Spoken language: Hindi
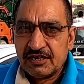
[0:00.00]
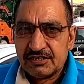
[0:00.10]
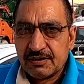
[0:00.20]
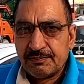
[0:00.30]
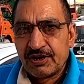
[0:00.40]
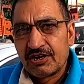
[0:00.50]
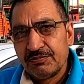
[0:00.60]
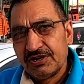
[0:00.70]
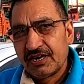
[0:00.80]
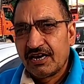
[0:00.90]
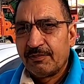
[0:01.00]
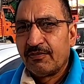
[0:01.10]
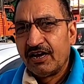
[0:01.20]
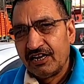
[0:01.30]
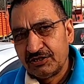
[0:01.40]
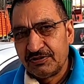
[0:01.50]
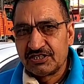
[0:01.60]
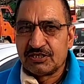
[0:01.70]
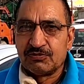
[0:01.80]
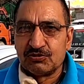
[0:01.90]
माइलेज है पिकअप भी है माइलेज भी
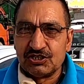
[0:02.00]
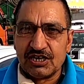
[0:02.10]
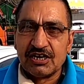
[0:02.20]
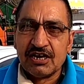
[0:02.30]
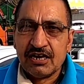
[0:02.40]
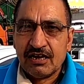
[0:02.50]
है सब कुछ है